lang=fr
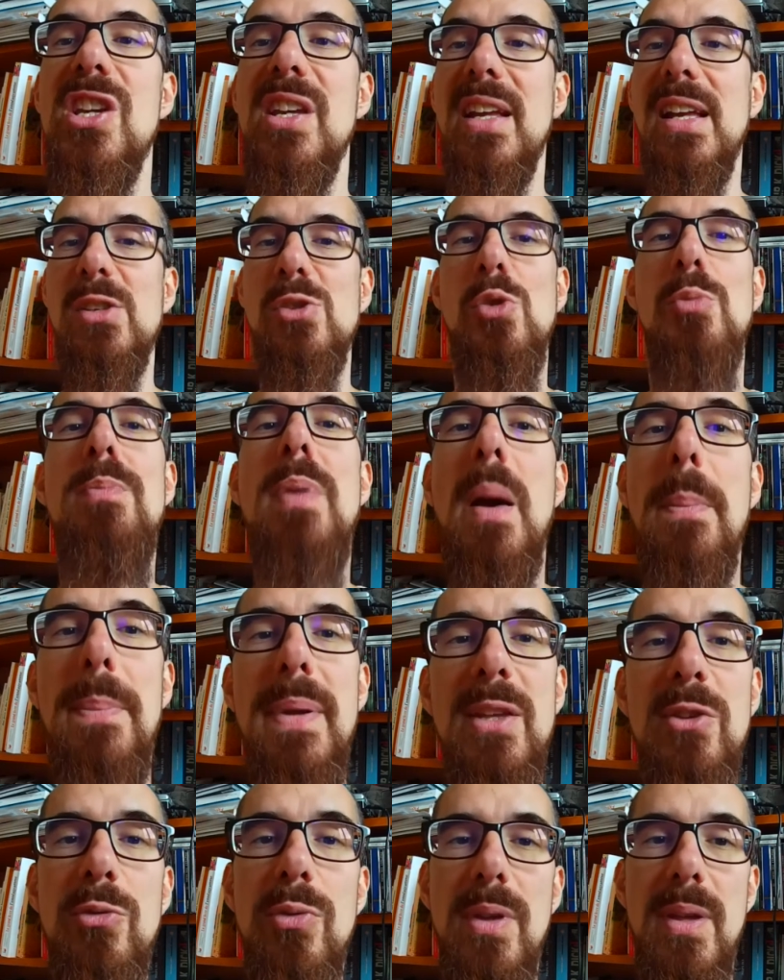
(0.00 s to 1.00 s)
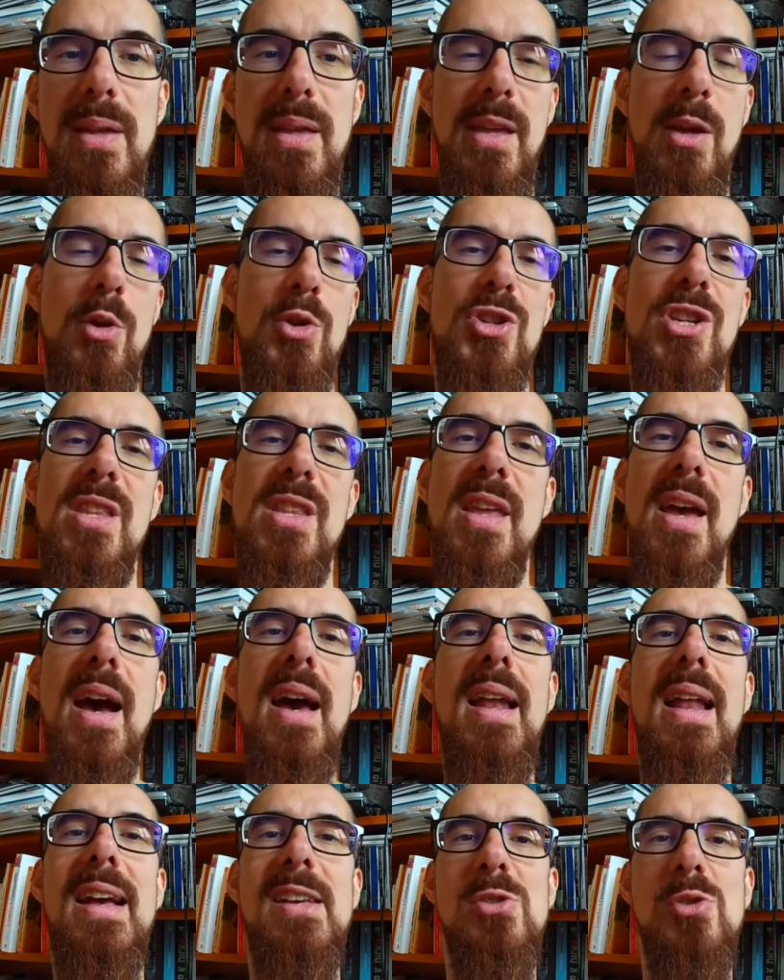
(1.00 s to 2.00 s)
qu'à se perpétuer, et en général
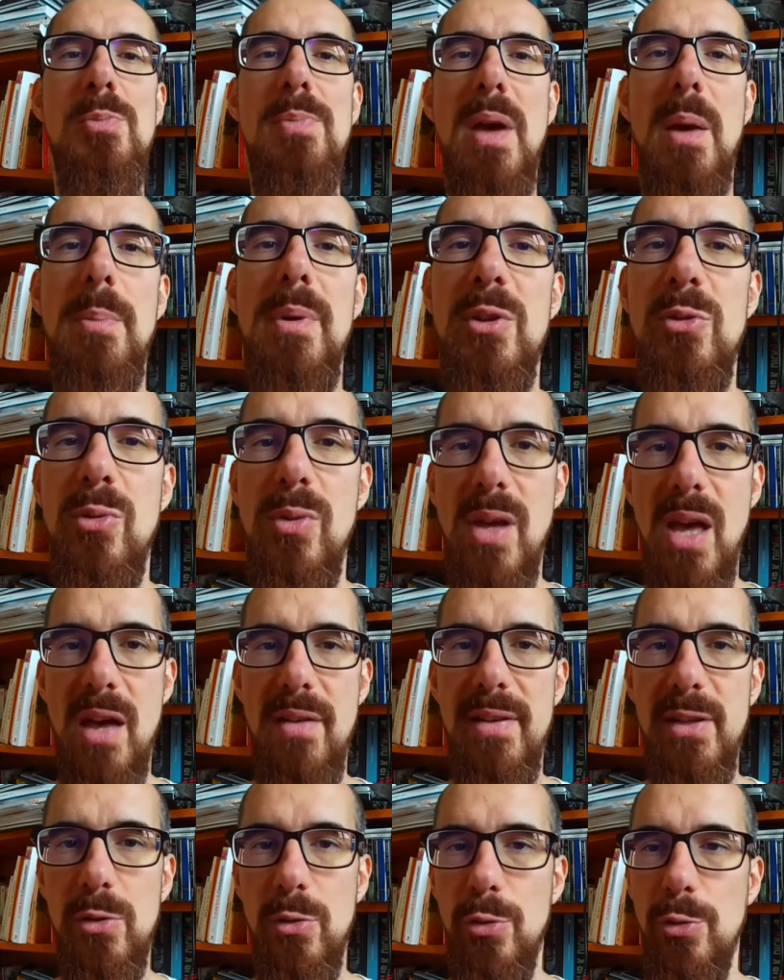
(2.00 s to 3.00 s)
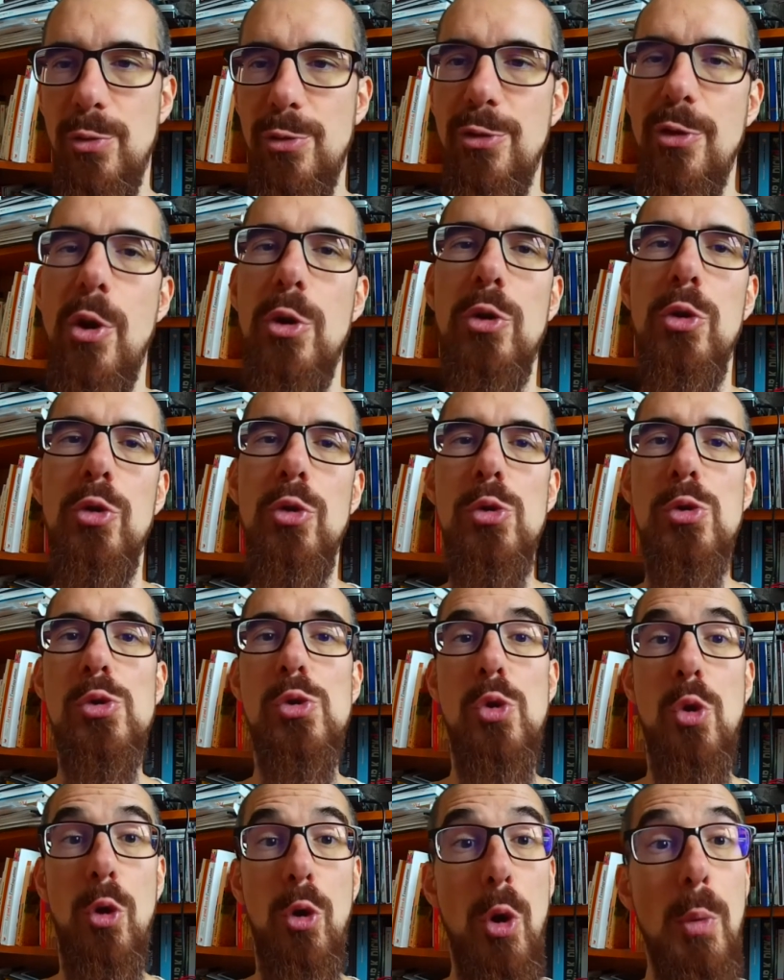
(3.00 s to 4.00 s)
à se perpétuer avec une forte dose
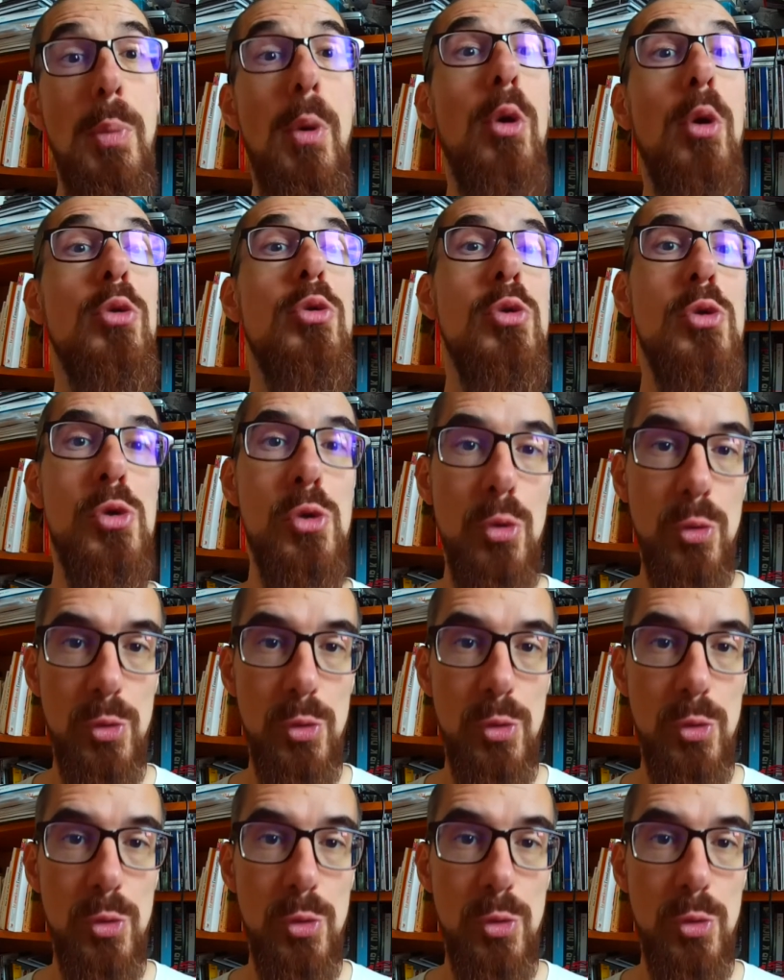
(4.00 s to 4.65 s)
de reproduction